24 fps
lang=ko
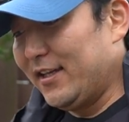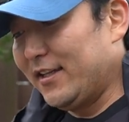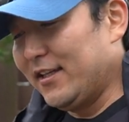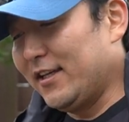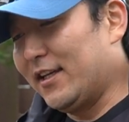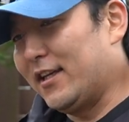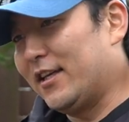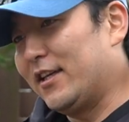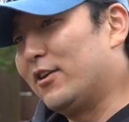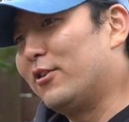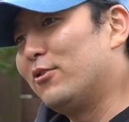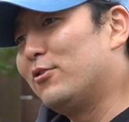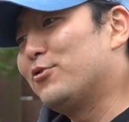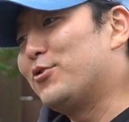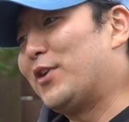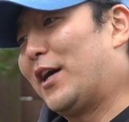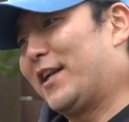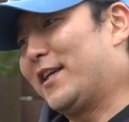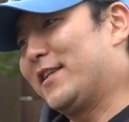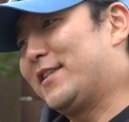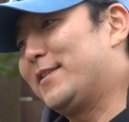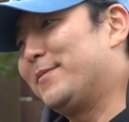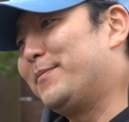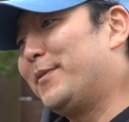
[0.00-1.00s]
야, 이런 건줄 아,
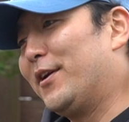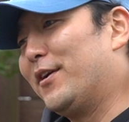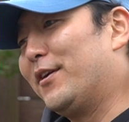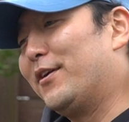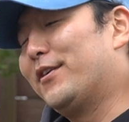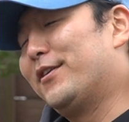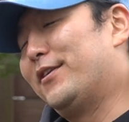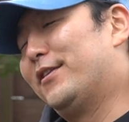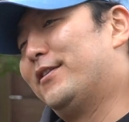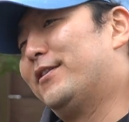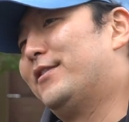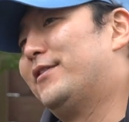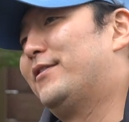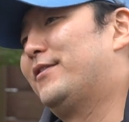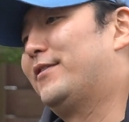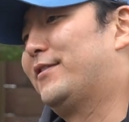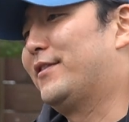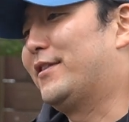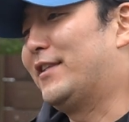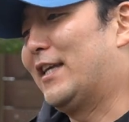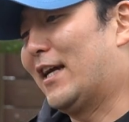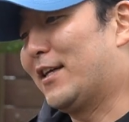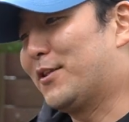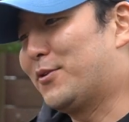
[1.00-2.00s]
알았으면
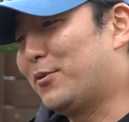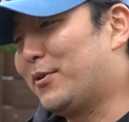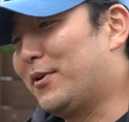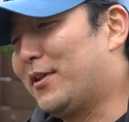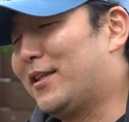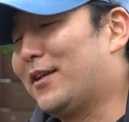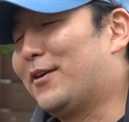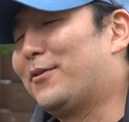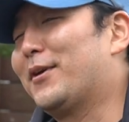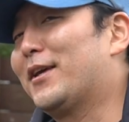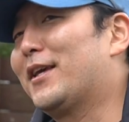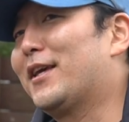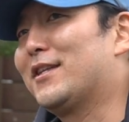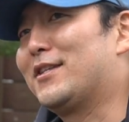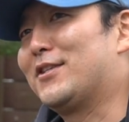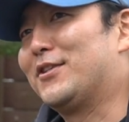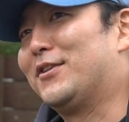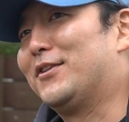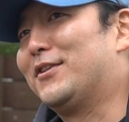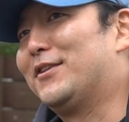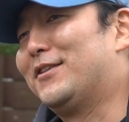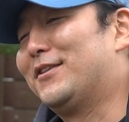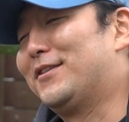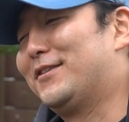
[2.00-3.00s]
약속이 있다고 했겠죠.